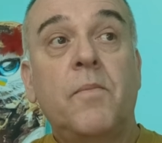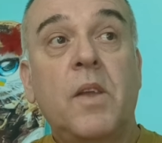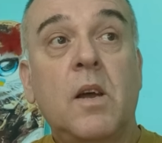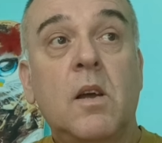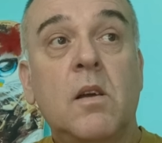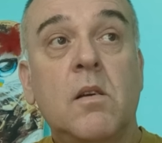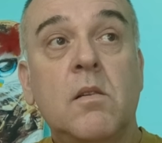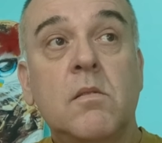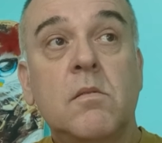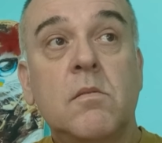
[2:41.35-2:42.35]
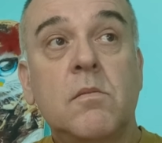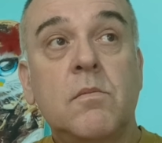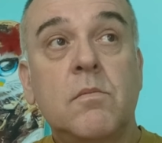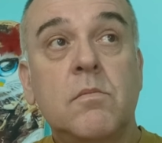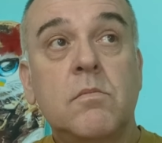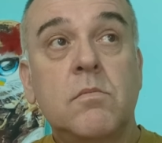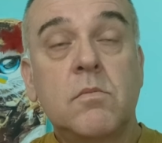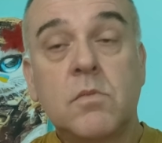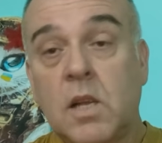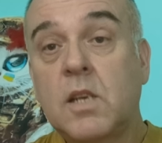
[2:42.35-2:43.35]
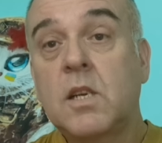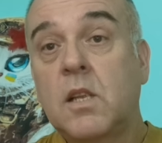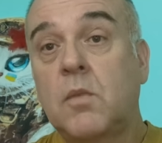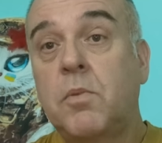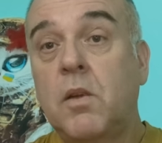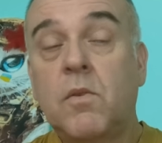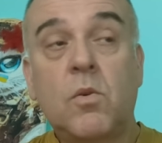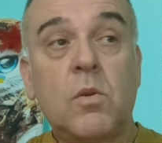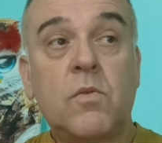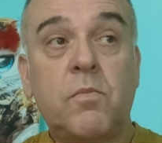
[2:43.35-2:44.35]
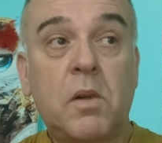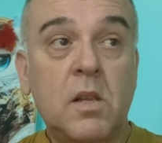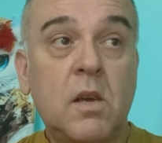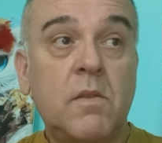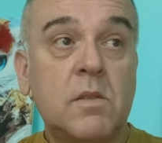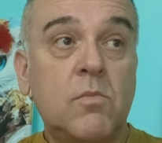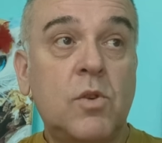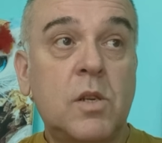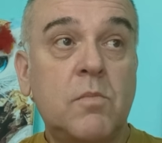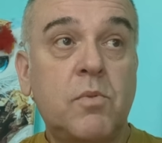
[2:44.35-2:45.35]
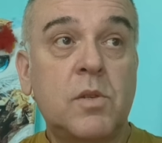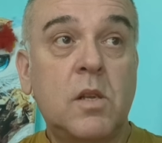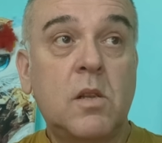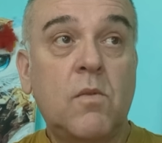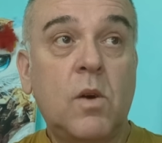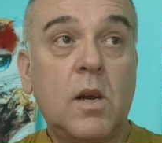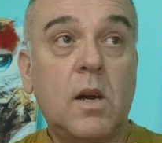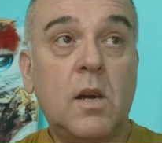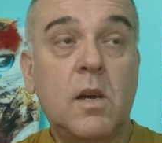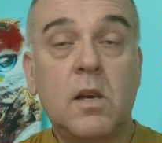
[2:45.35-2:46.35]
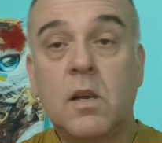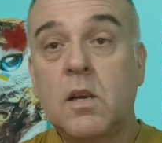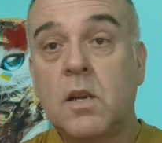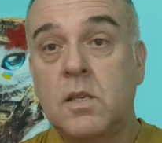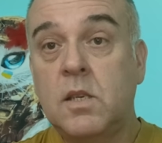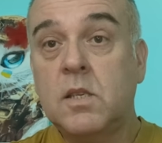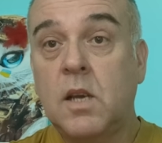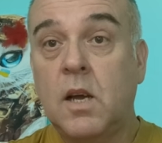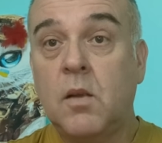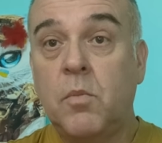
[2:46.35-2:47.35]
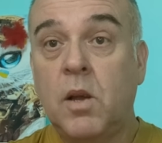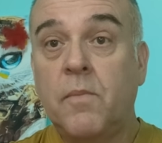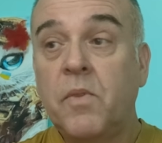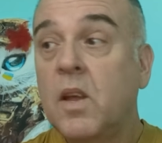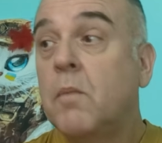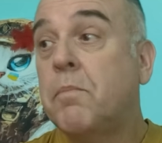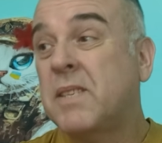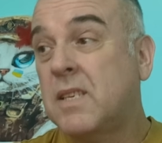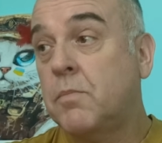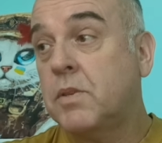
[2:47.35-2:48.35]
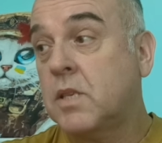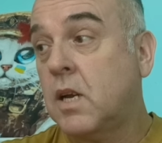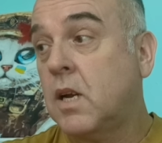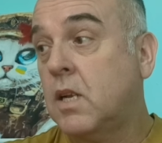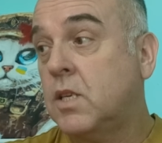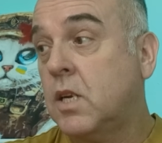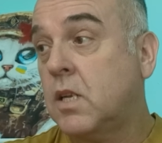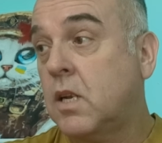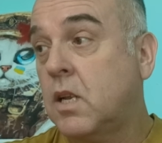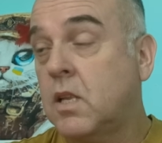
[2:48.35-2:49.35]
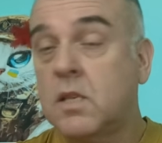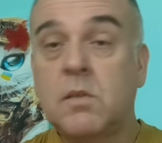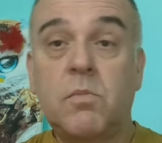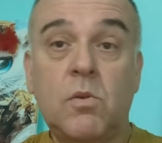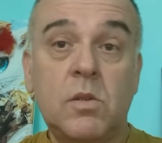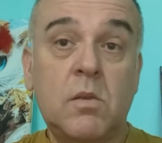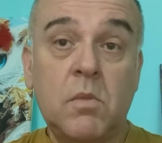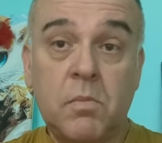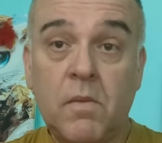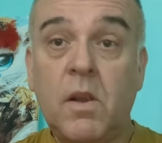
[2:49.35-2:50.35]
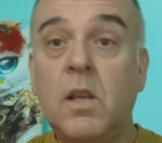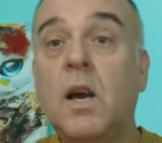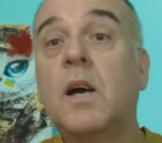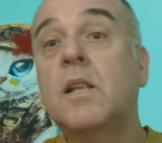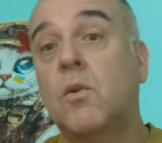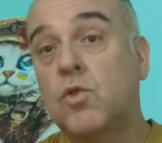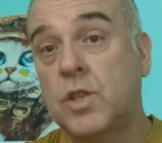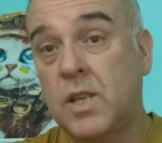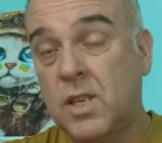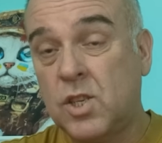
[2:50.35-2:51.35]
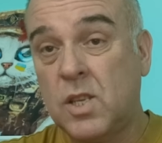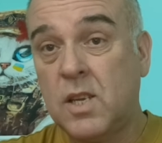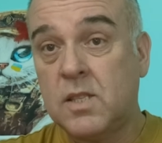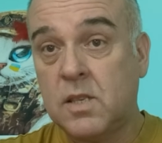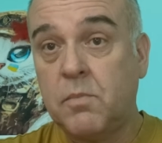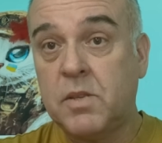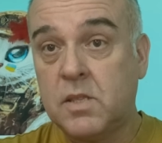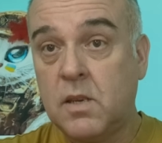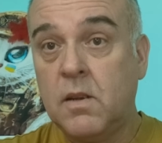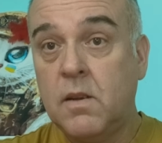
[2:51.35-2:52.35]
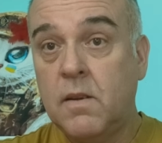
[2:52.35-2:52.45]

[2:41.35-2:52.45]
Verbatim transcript: Э, также этот переворот вполне возможен после того, как э, российская армия посыпется окончательно на запорожском направлении, а она уже начинает сыпаться.